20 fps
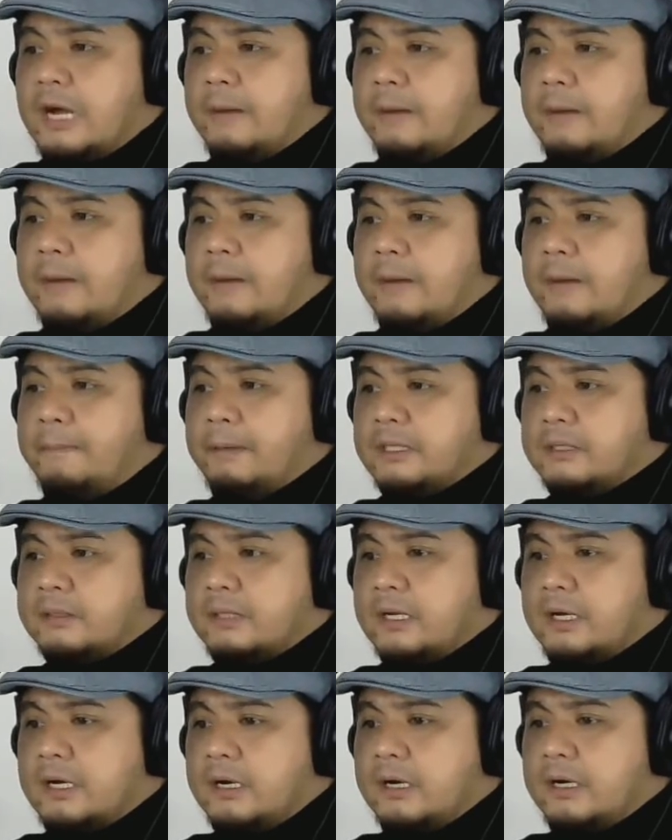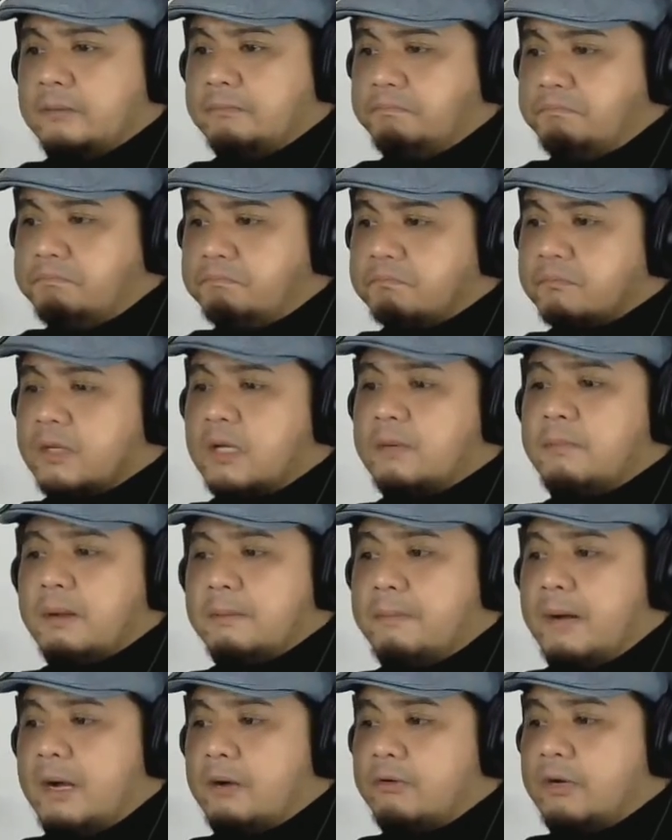dapat uh,
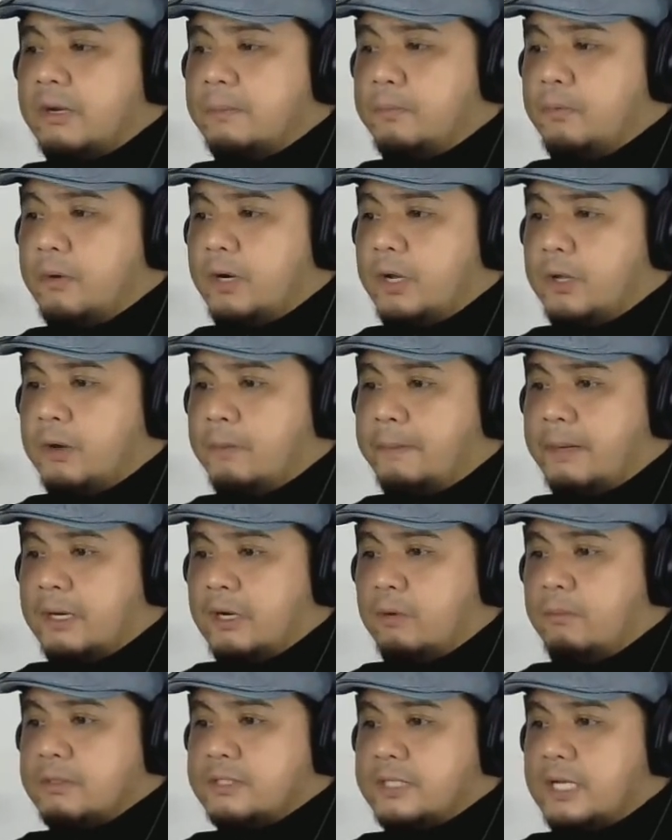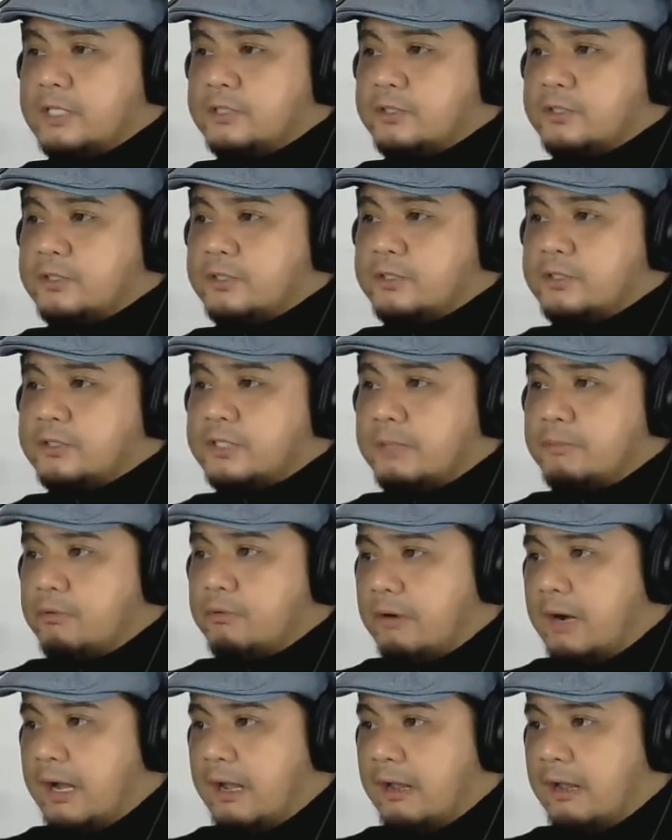magbago na po kayo para umasenso sa buhay.